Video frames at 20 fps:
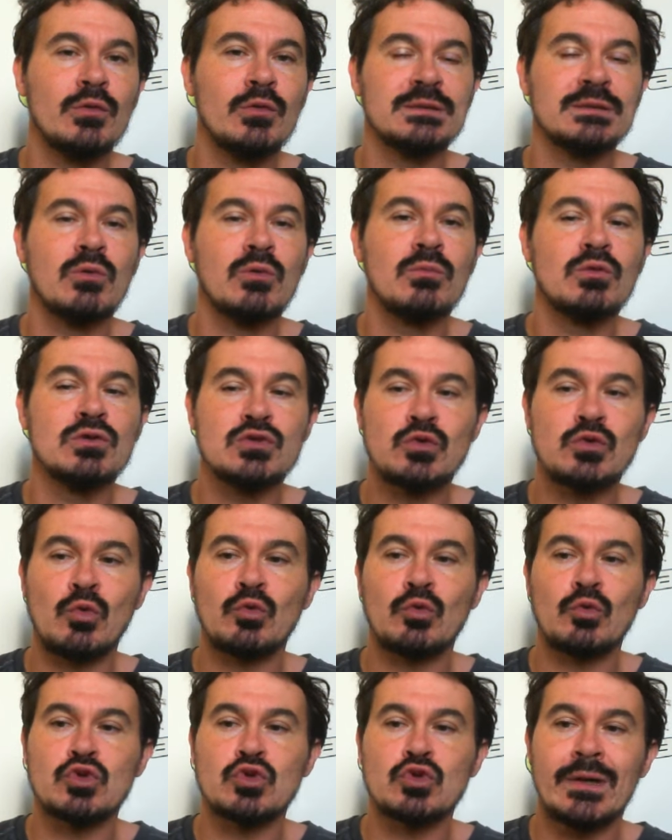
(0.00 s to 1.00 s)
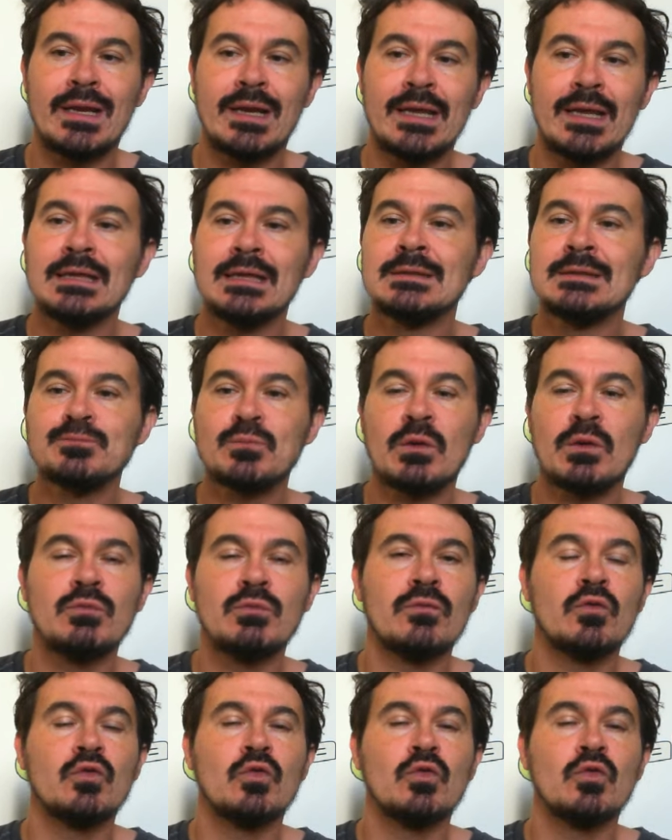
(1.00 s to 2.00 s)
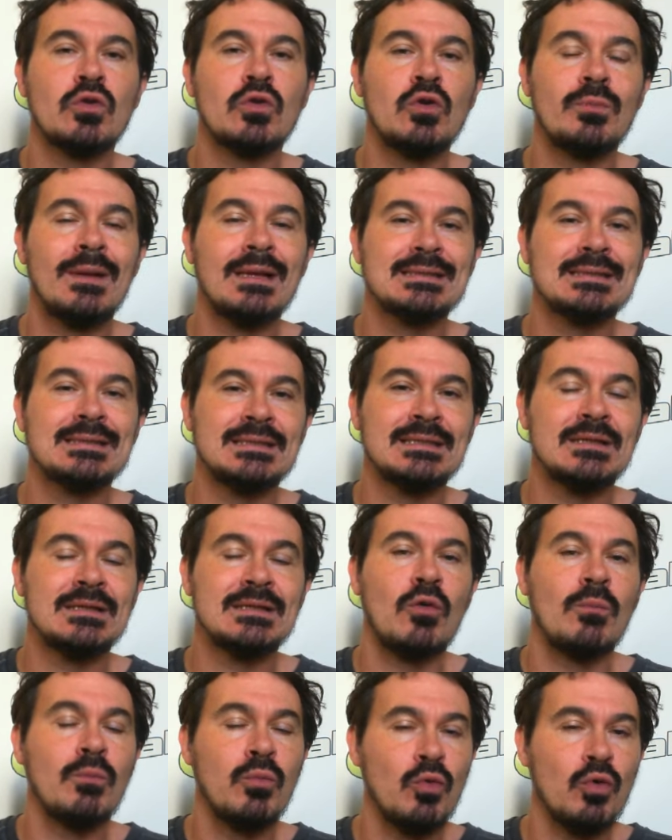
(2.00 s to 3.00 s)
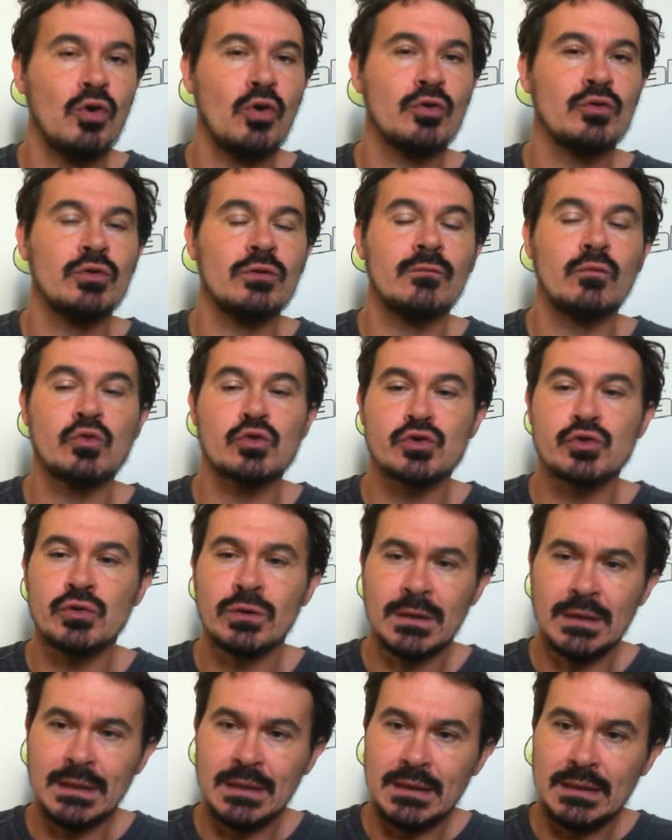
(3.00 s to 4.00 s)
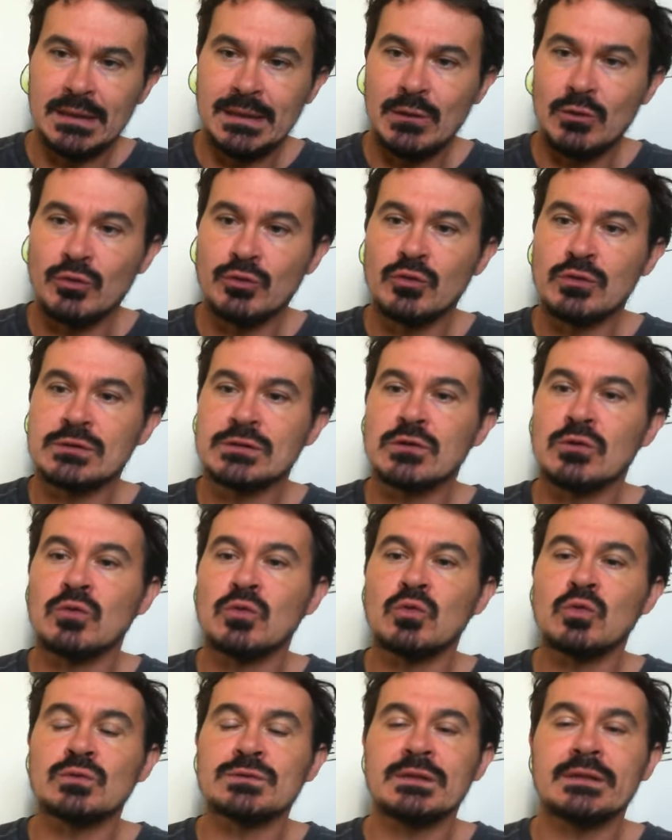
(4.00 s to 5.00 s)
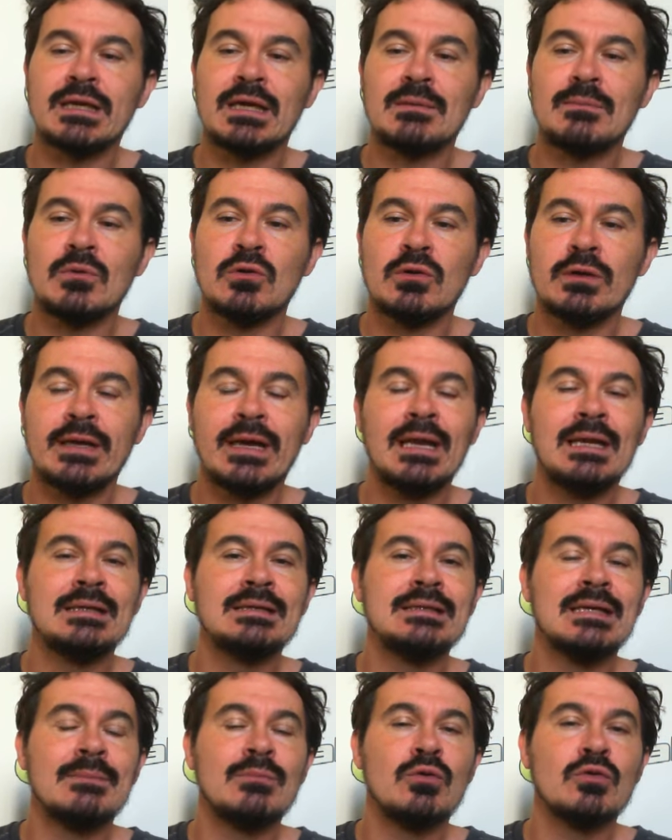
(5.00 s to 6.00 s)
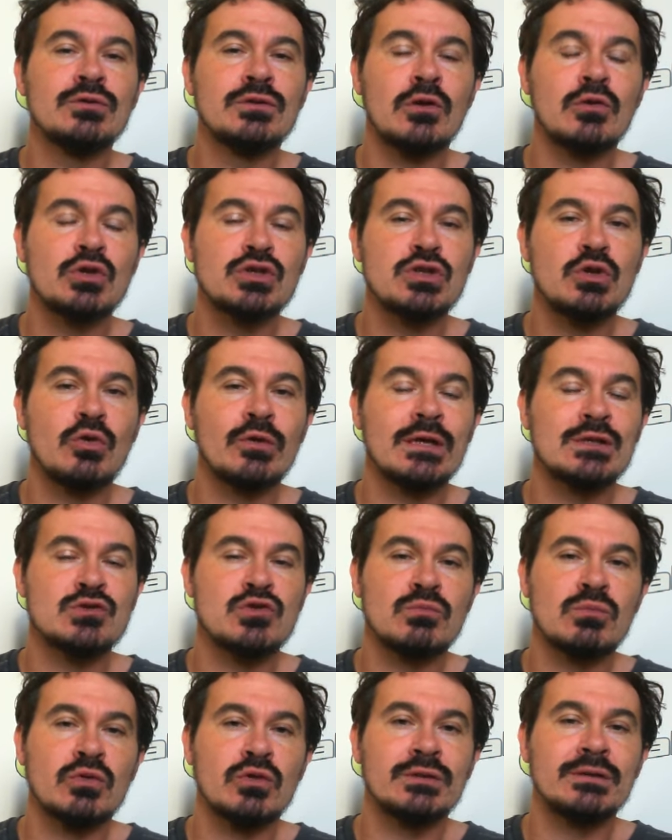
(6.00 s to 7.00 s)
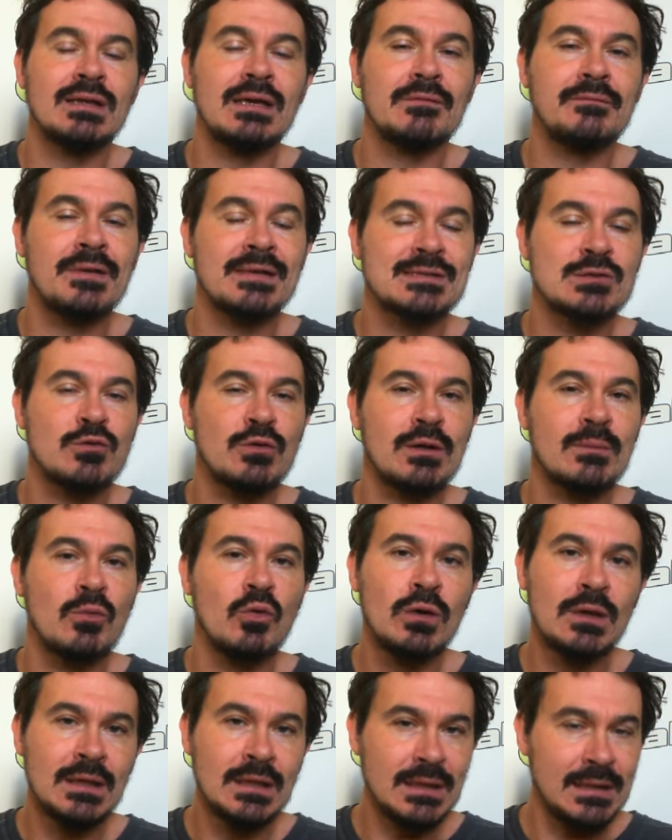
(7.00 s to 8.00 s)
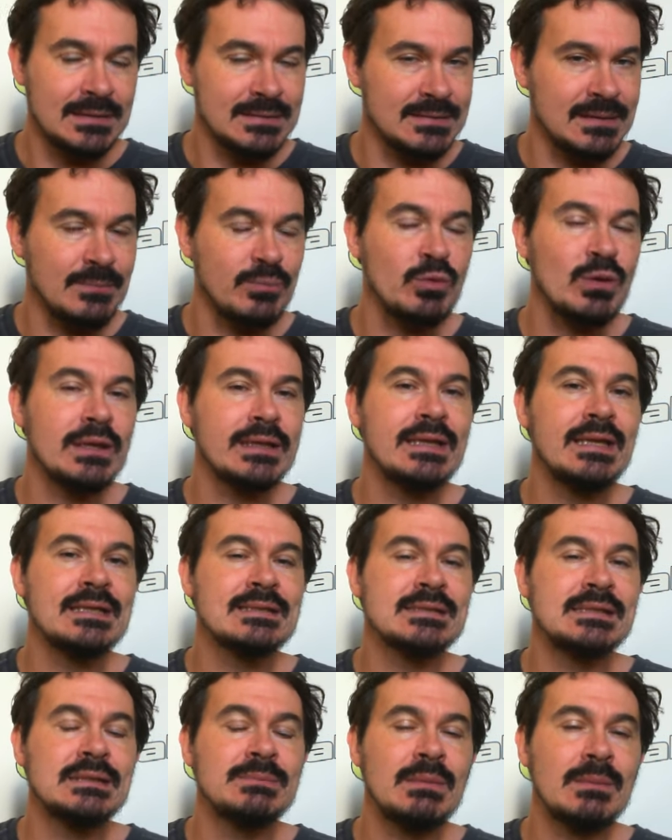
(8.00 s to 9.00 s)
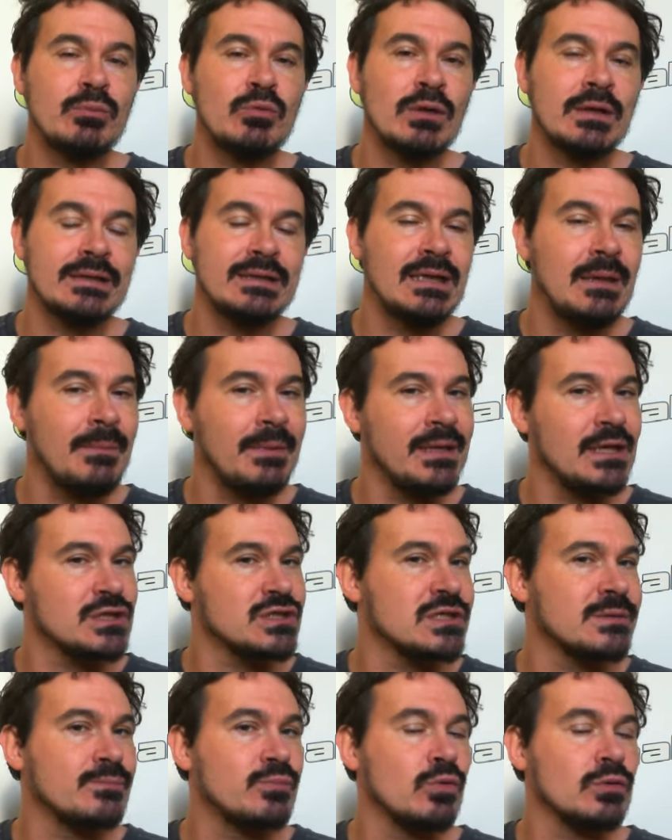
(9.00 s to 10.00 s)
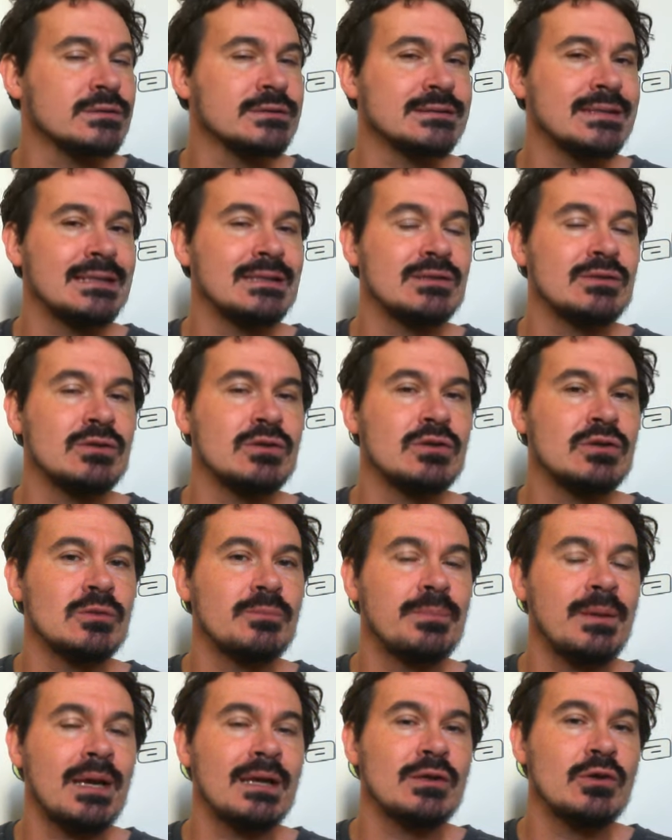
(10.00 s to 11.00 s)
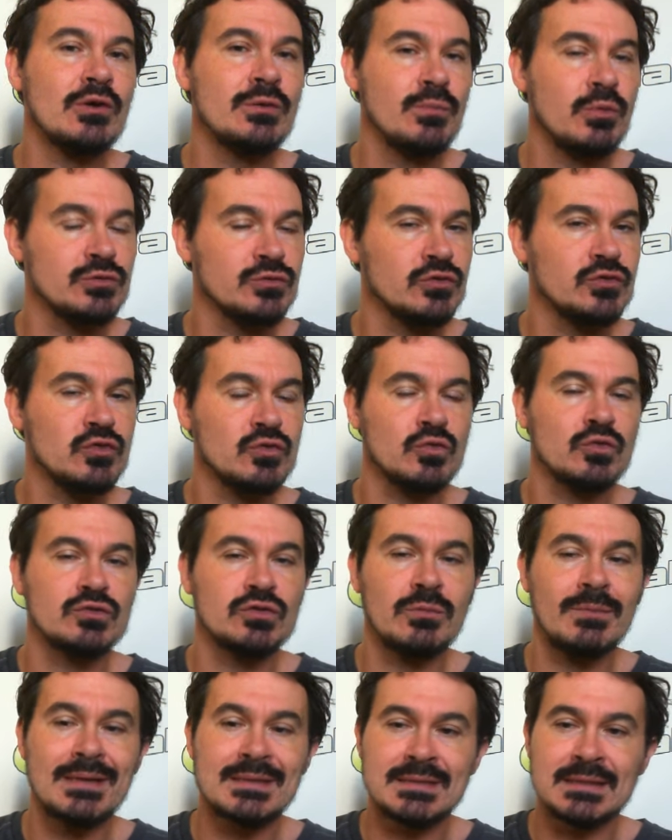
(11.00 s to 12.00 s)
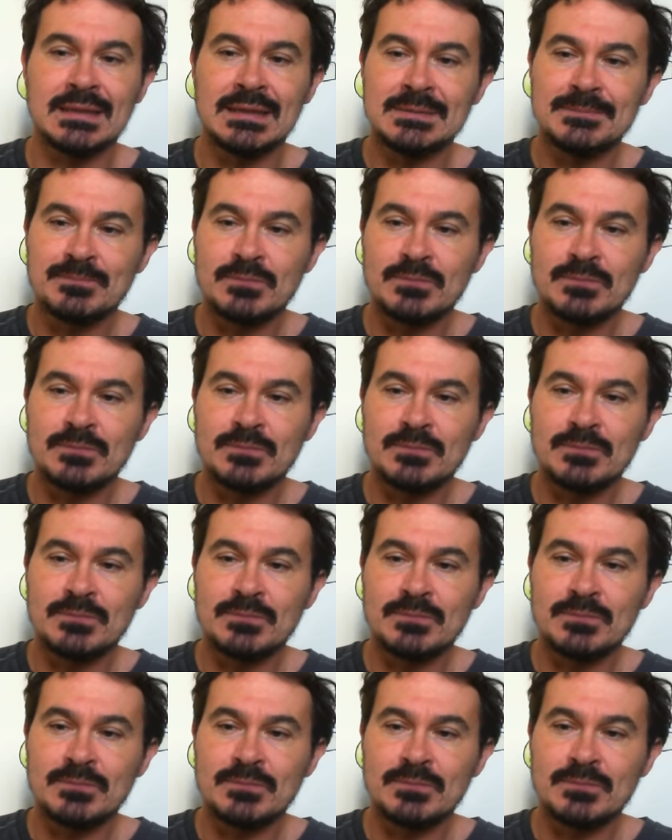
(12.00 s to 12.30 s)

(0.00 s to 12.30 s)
dans cette promotion de Joël Allais. Mais vaut donc le placer en bon rang dans vos jeux. Et le 211 également, El Diablo Dodge. J'ai l'occasion de le retenir avec Vincent Rimbaud. C'est un poulain qu'il estime, un poulain qu'il a ménagé pour cette euh, période, pour ce second semestre.